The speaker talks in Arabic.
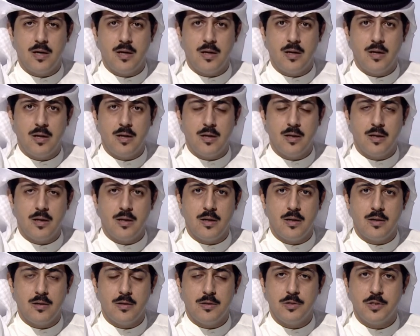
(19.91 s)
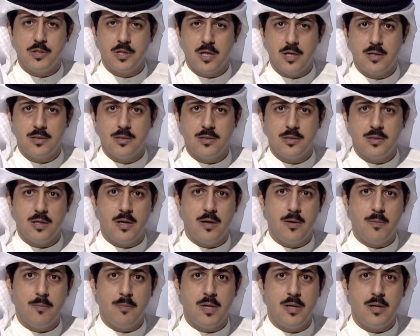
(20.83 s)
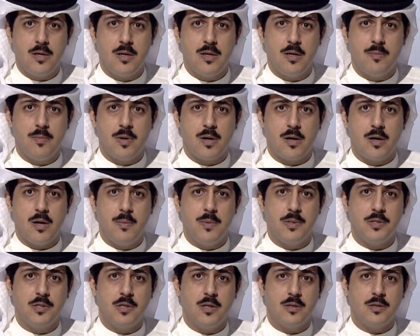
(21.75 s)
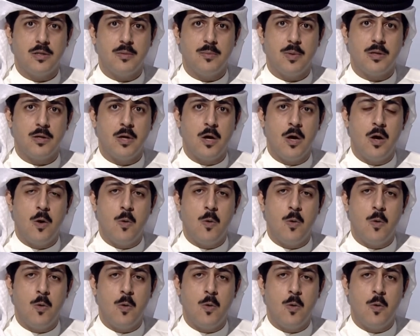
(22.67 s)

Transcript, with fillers: الإنجاز من برنامج الاعتماد